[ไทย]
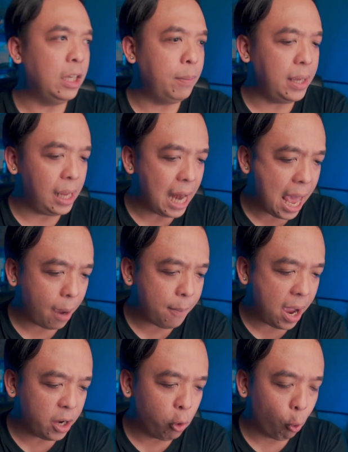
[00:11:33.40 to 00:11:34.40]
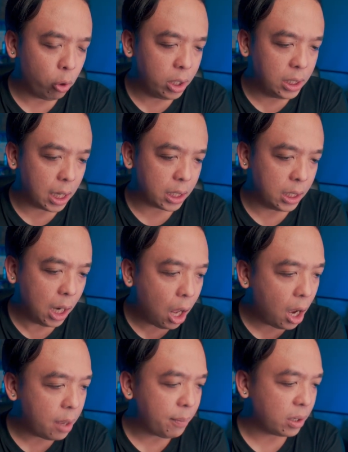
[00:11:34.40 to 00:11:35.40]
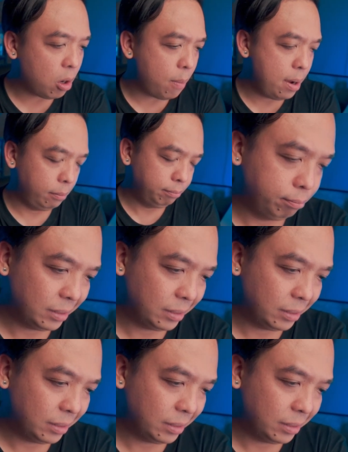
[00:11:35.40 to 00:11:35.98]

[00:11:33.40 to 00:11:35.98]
อีพีแรกมาดุเดือดเลยมันก็แบบ